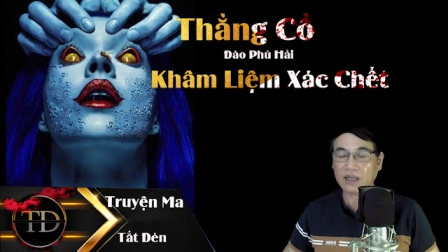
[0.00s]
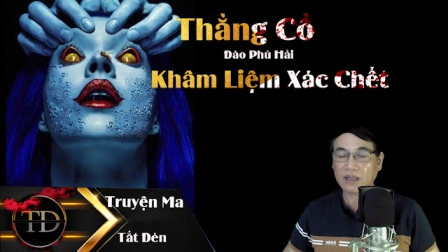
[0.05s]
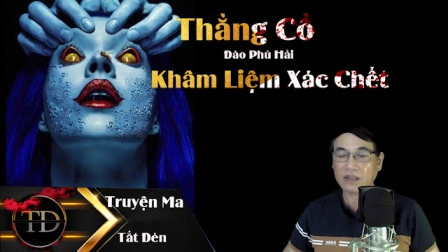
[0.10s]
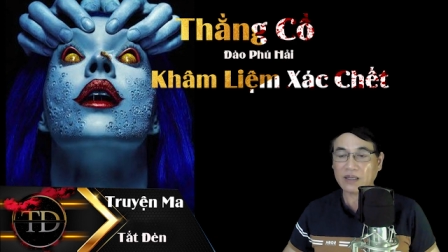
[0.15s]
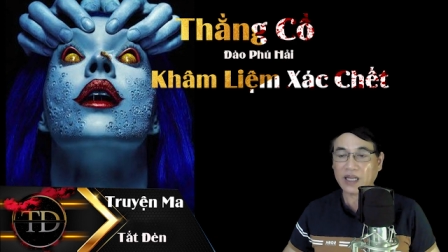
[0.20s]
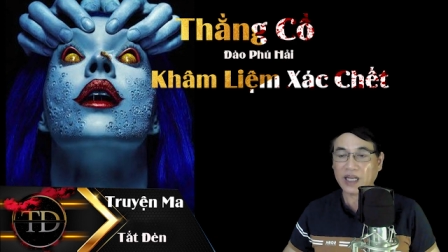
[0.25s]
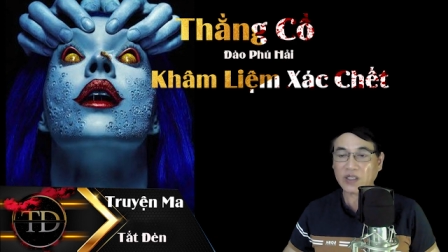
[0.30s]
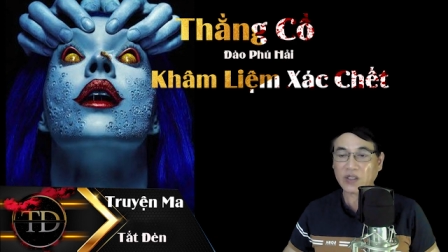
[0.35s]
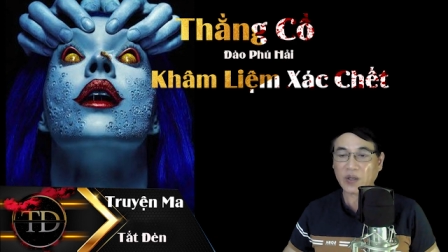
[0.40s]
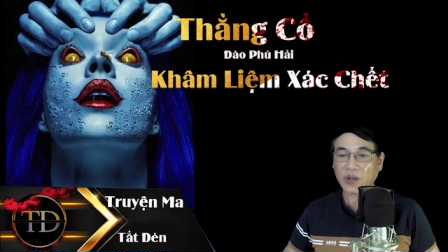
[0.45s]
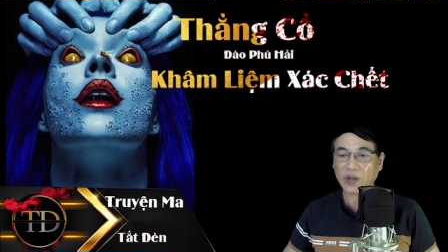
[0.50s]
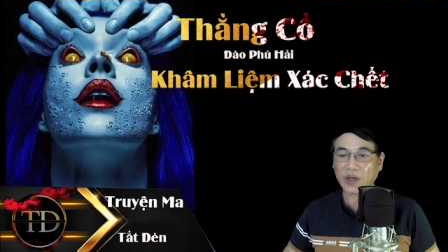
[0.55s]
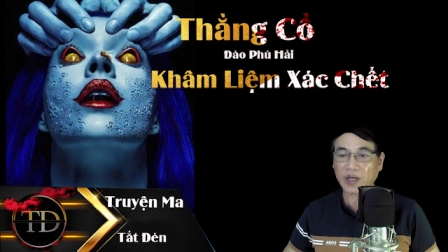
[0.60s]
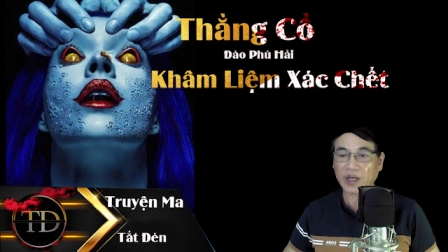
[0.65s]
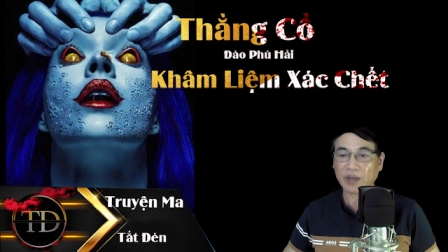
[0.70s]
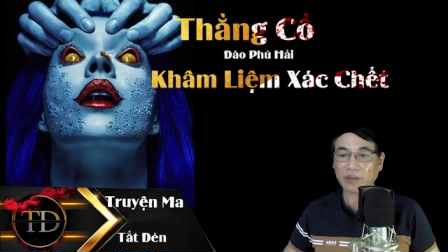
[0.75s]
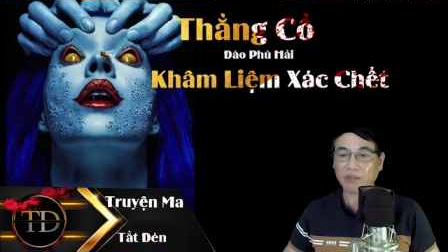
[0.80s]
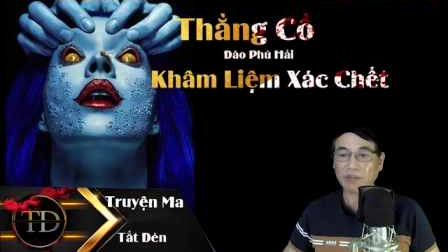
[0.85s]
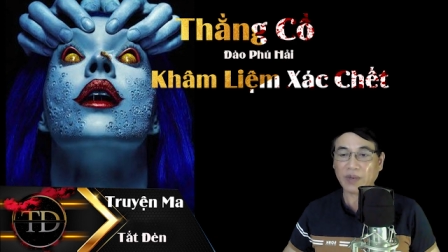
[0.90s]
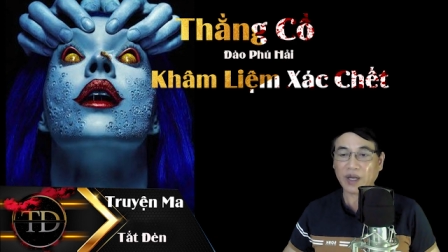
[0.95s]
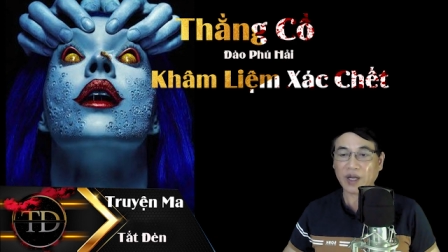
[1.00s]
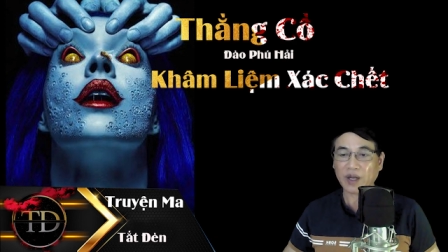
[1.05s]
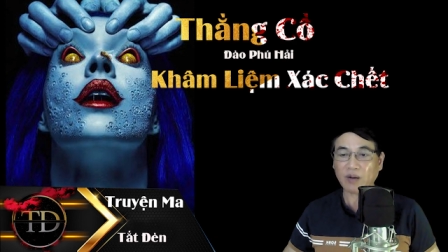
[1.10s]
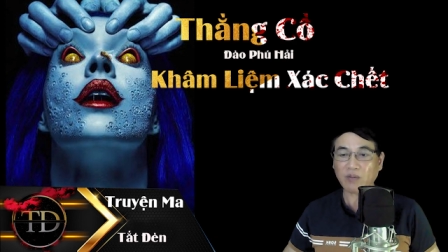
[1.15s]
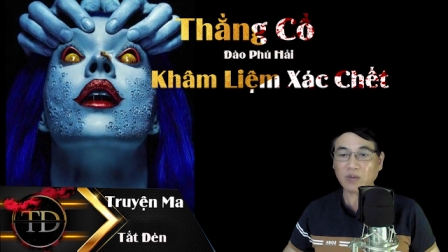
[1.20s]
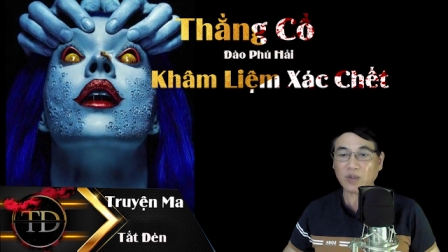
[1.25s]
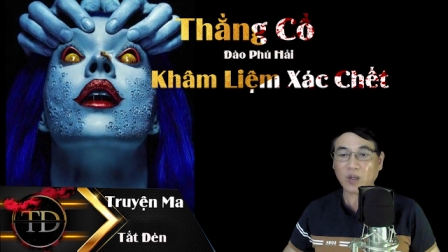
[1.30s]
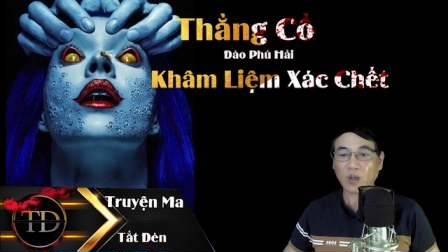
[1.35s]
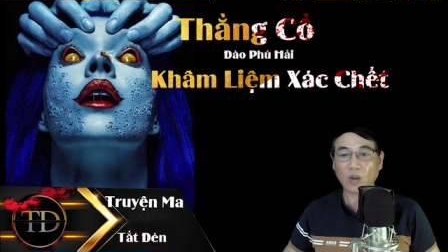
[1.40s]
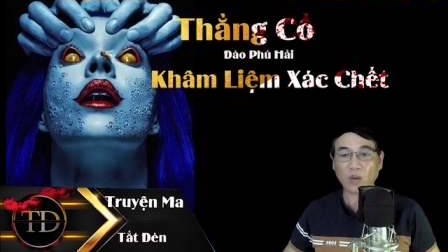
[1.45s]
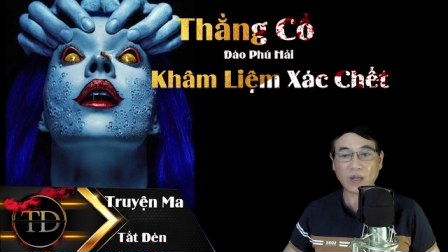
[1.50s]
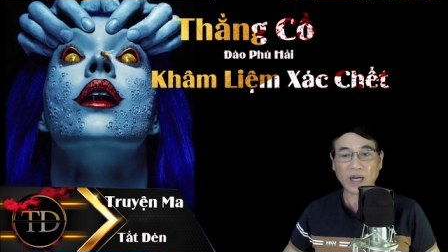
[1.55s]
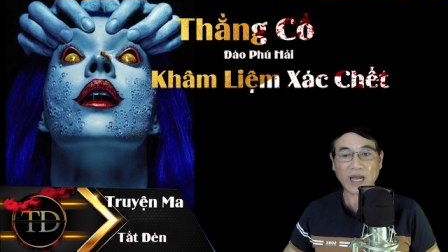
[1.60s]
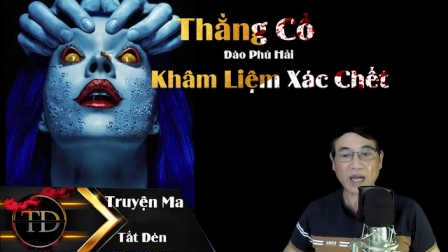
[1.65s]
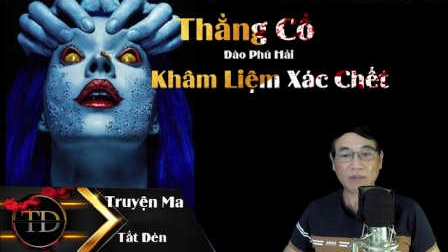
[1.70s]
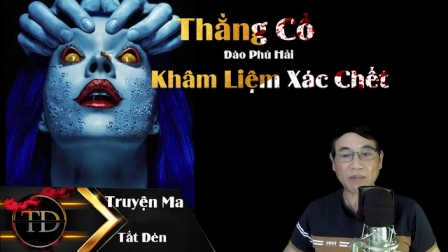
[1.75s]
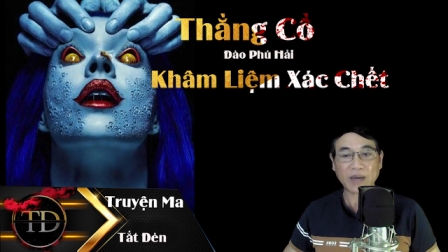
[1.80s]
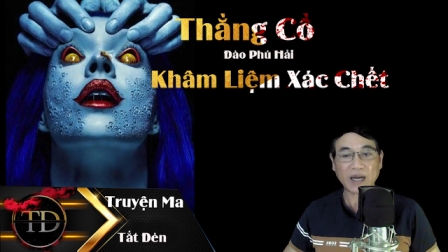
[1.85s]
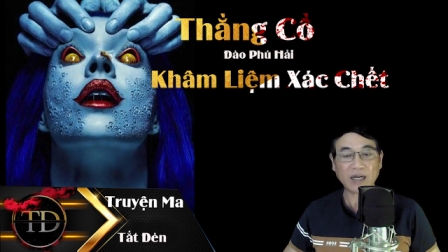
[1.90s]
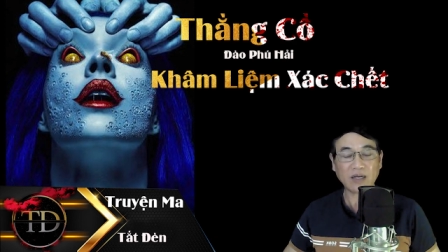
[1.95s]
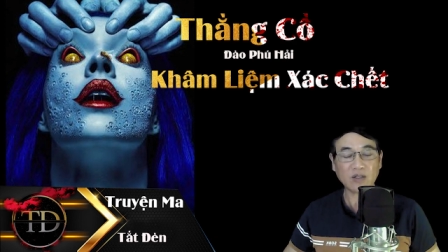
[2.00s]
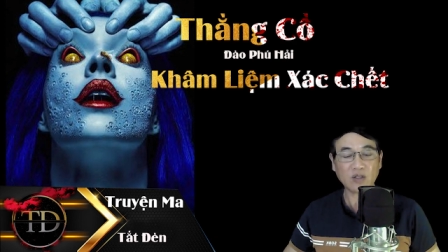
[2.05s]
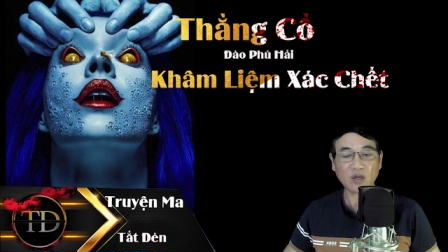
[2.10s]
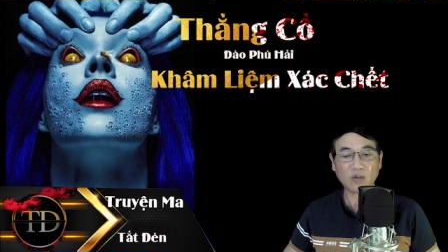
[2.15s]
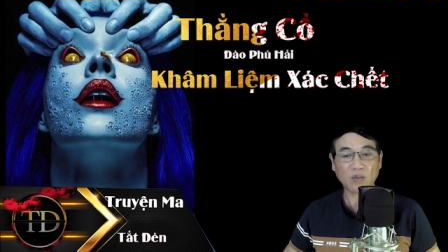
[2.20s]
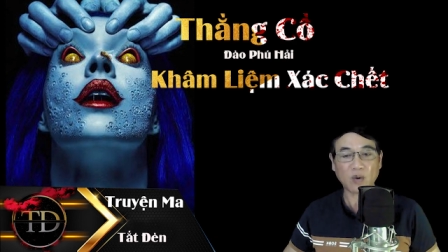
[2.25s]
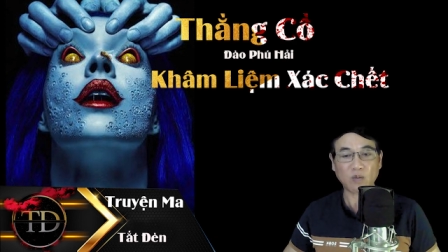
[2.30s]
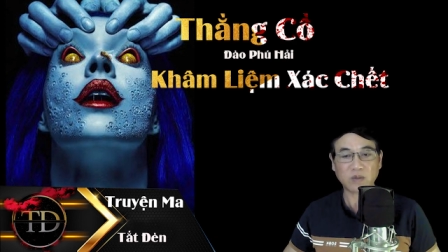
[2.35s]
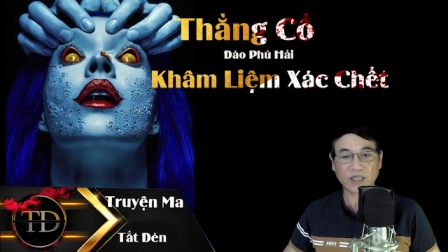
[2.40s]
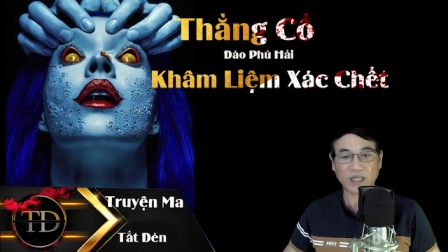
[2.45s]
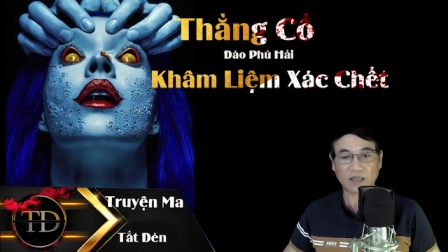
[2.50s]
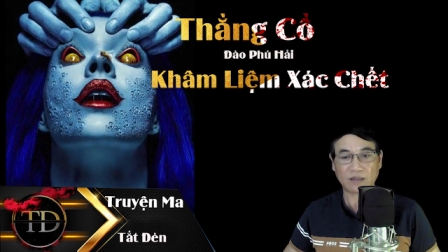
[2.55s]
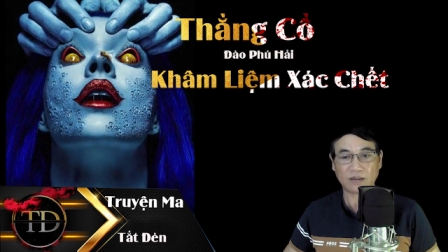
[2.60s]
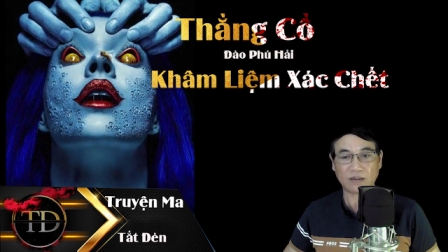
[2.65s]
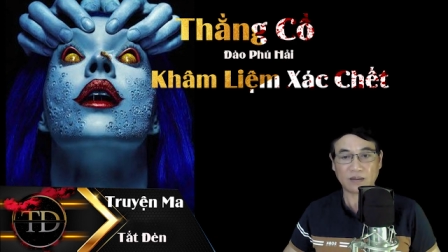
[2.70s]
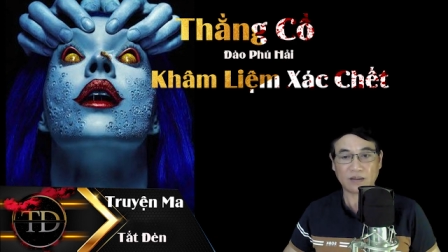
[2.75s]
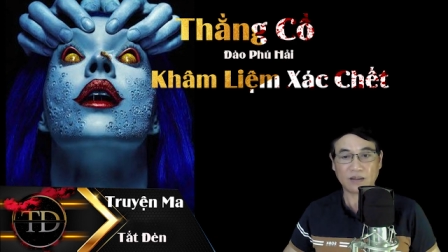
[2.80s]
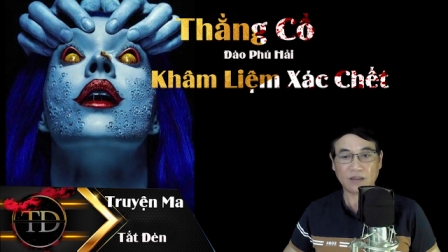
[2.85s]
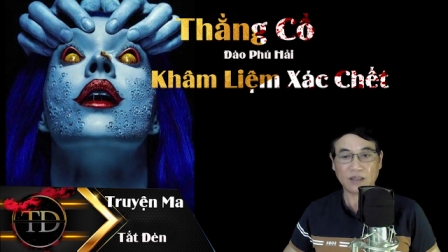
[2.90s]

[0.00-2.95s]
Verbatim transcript: để rồi bị ông Độ la mắng cho một trận,